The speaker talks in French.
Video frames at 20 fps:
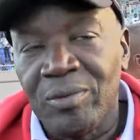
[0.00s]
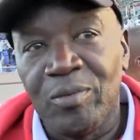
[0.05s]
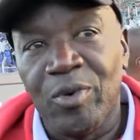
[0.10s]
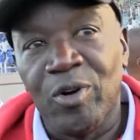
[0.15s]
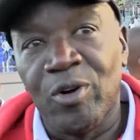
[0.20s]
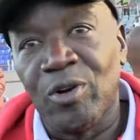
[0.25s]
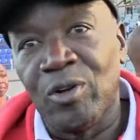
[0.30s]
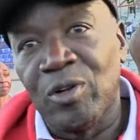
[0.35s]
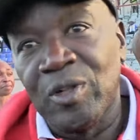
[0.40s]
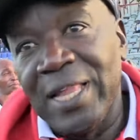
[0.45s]

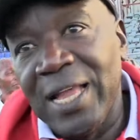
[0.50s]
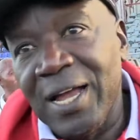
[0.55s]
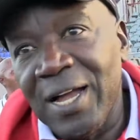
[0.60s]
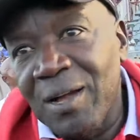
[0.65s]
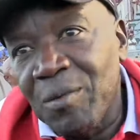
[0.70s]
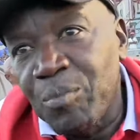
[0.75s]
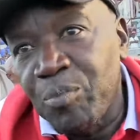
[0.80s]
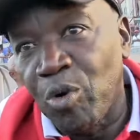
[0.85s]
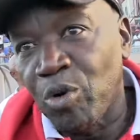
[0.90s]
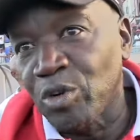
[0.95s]
Bon,
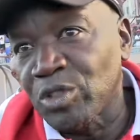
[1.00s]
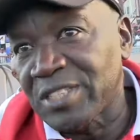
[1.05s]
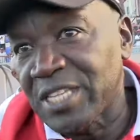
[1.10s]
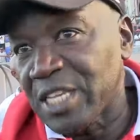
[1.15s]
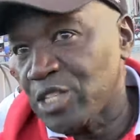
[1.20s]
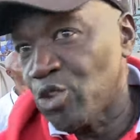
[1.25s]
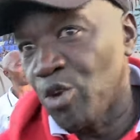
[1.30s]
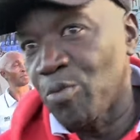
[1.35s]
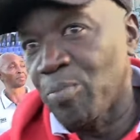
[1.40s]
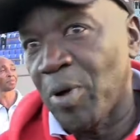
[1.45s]
là,
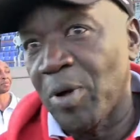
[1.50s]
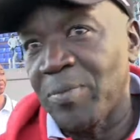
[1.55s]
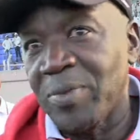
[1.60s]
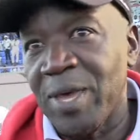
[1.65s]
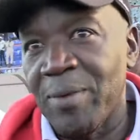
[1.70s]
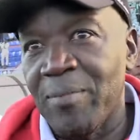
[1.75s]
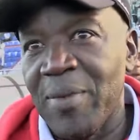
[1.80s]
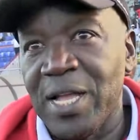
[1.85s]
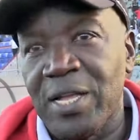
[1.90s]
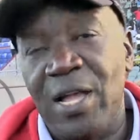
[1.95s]
c'est son
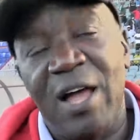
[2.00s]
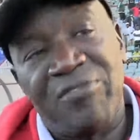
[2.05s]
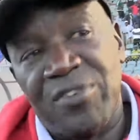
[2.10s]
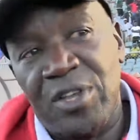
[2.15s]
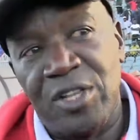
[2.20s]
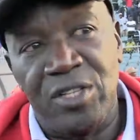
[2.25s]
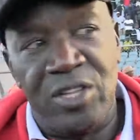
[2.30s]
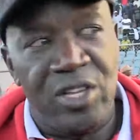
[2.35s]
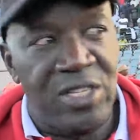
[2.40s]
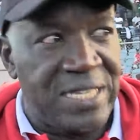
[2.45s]
premier match,
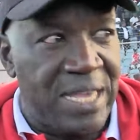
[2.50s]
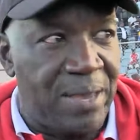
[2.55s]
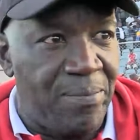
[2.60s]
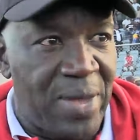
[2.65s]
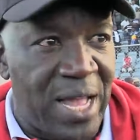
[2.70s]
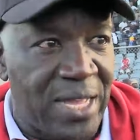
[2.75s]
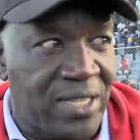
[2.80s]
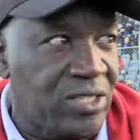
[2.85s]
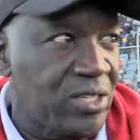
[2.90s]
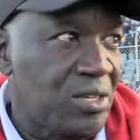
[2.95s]
enfin deuxième
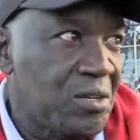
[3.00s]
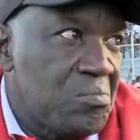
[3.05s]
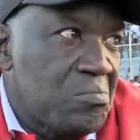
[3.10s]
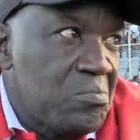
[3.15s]
match.